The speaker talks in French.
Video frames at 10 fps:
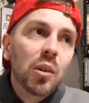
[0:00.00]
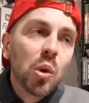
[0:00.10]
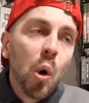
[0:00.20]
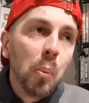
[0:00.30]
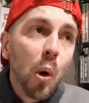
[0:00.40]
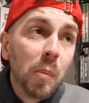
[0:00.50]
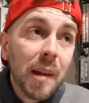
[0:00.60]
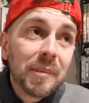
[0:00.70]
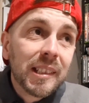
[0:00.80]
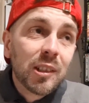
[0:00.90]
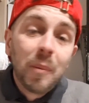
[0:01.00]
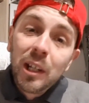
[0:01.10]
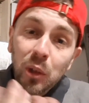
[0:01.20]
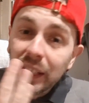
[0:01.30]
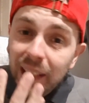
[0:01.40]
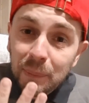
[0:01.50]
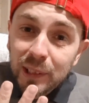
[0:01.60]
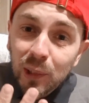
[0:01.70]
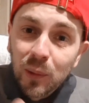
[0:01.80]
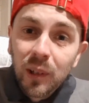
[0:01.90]
gros problème c'est qu'il bah, n'y a que 4
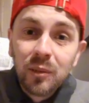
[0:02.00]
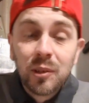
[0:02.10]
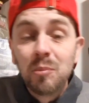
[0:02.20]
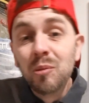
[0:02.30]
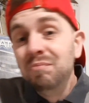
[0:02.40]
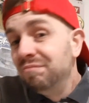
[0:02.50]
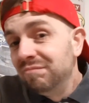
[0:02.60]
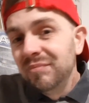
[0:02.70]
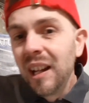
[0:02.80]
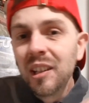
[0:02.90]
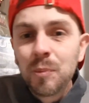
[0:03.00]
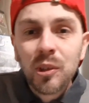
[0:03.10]
épisodes quoi. Donc bon, je